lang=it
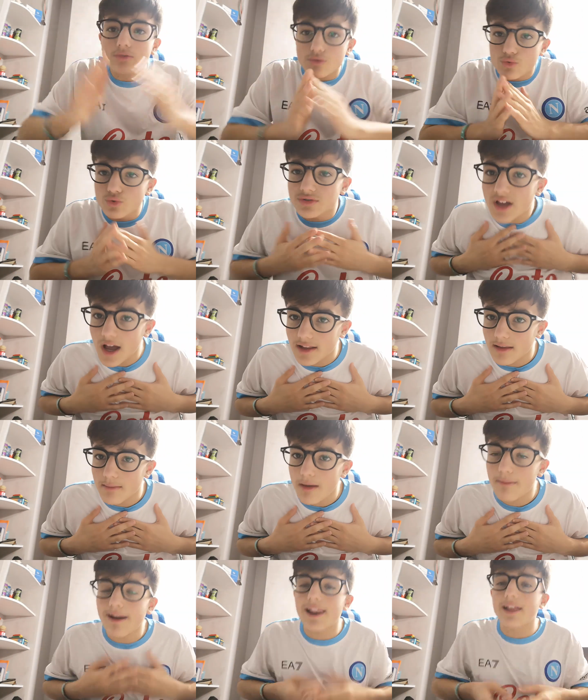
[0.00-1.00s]
Scusatemi,
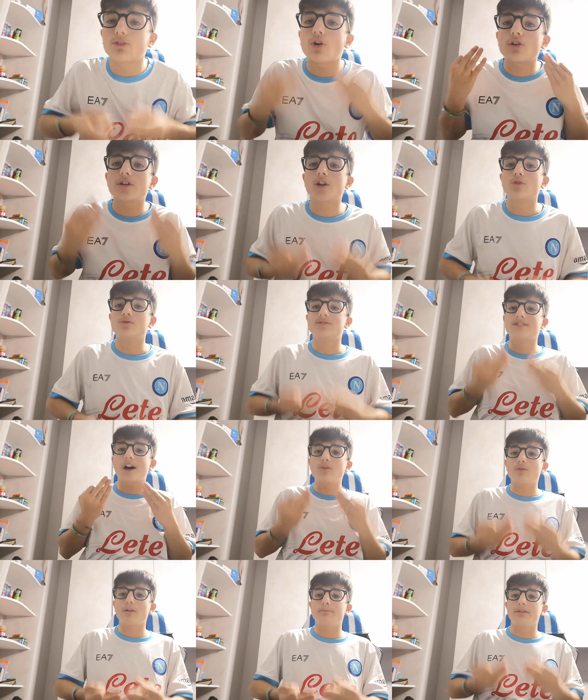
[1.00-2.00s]
eh, ma le donne non
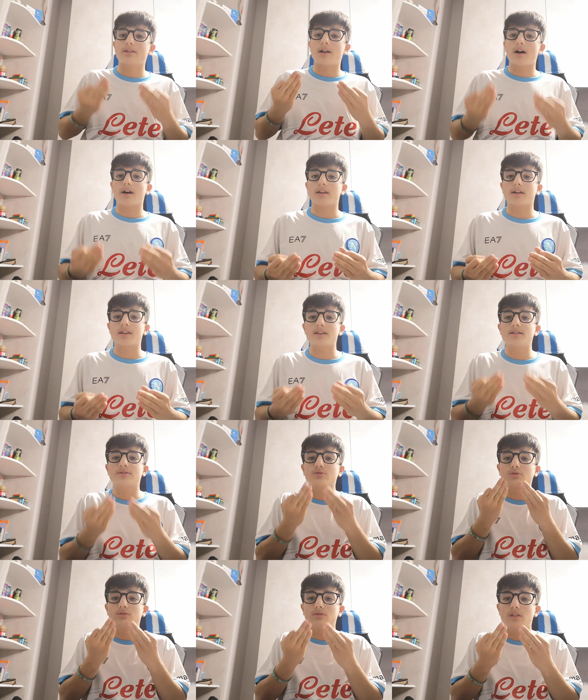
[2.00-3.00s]
sanno arbitrare.
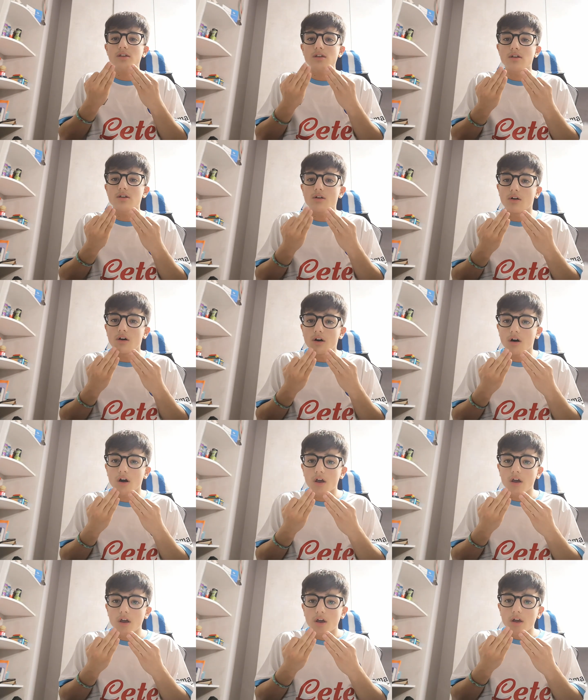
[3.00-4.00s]
Cristo Dio.
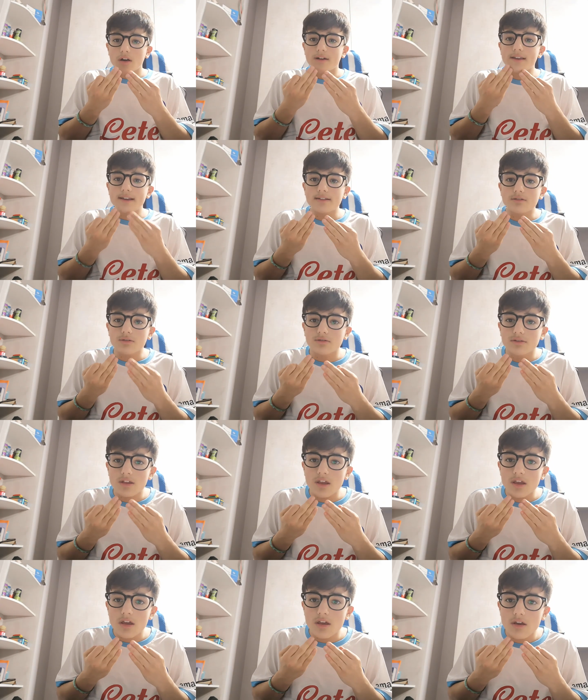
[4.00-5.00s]
Cristo
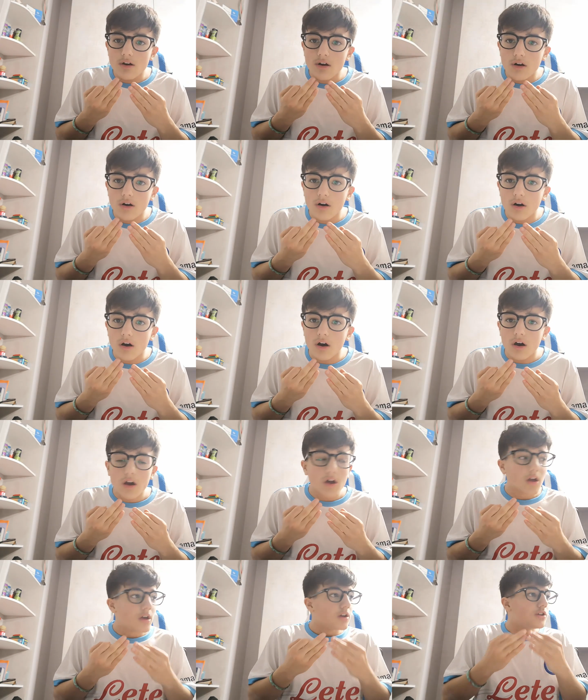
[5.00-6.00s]
Dio.
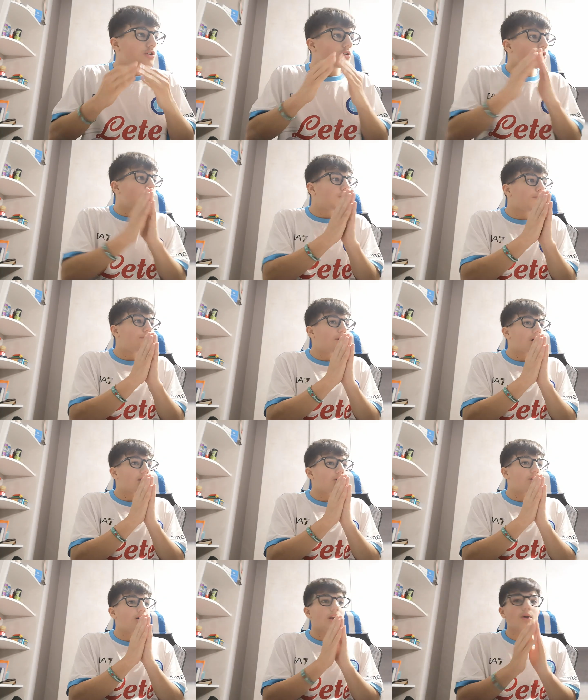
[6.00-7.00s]
Io non ho
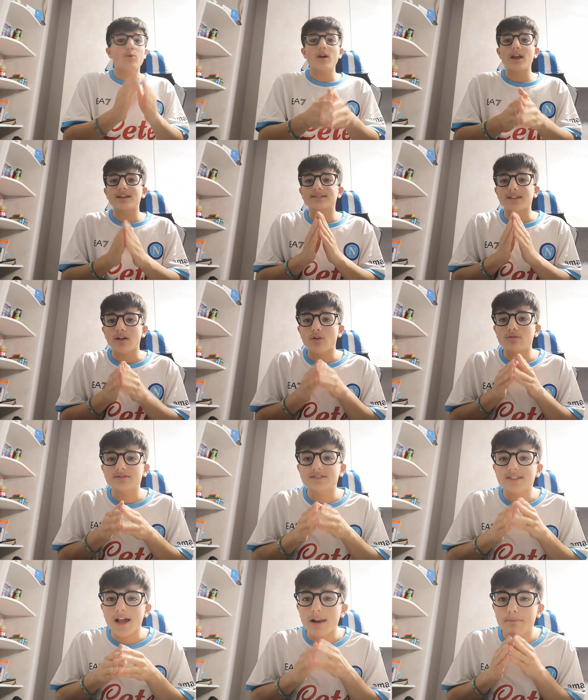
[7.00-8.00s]
parole, questa non
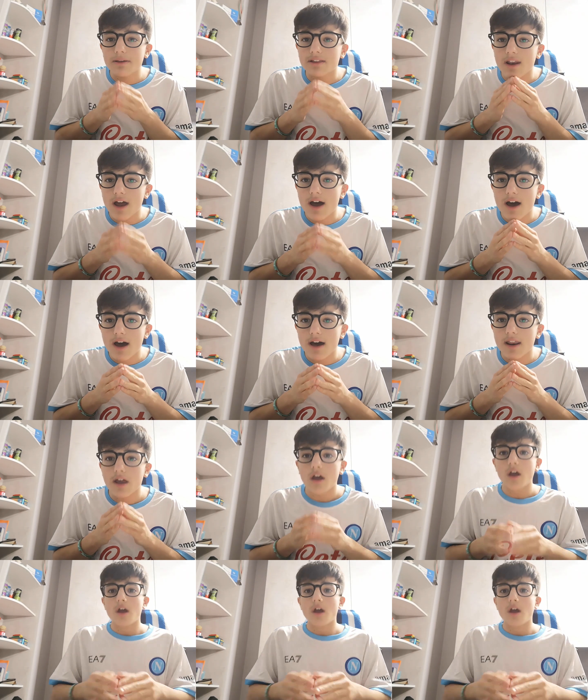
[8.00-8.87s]
sa arbitrare.